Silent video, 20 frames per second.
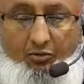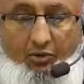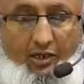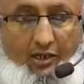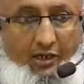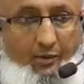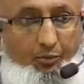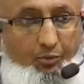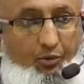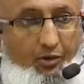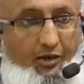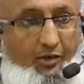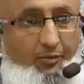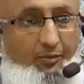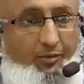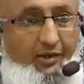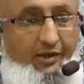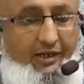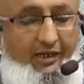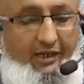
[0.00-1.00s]
உலக
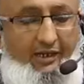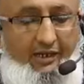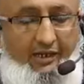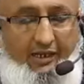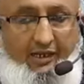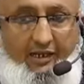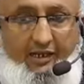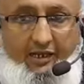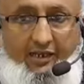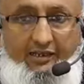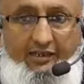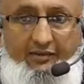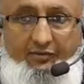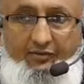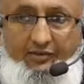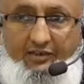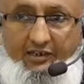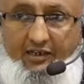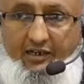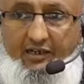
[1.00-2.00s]
புகழ் பெற்ற அந்த
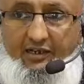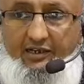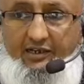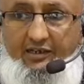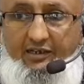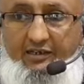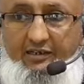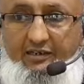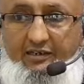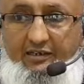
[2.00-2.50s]
விஞ்ஞானி